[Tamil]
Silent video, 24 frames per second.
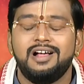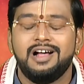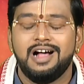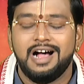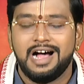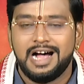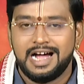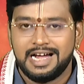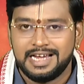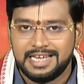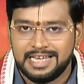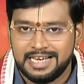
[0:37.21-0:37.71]

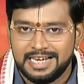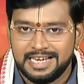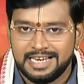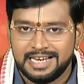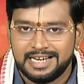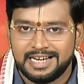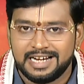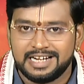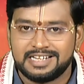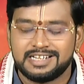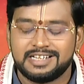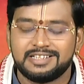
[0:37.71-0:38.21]
ஆயில்ய
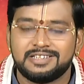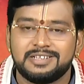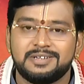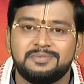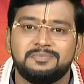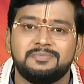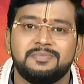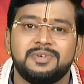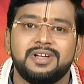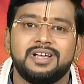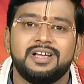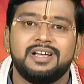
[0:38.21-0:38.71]

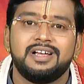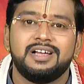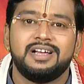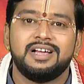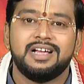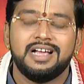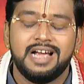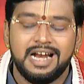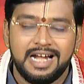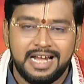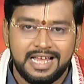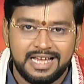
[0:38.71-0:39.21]
நட்சத்திரம்
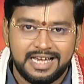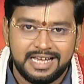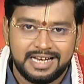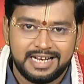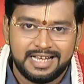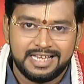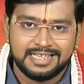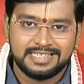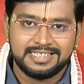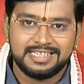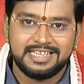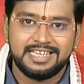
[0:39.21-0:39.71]

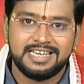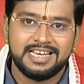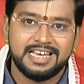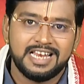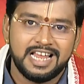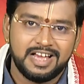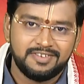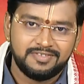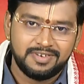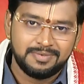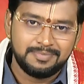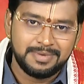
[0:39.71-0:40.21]
கடகராசி
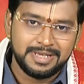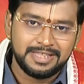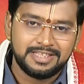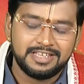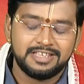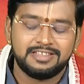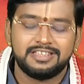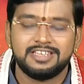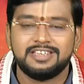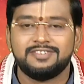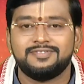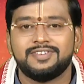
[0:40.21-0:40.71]
நவமி
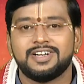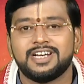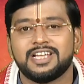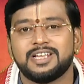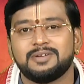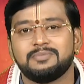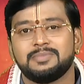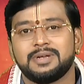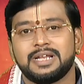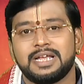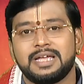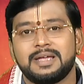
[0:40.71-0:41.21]
திதி
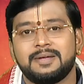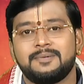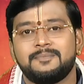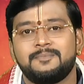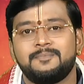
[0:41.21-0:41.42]
வளர்பிறை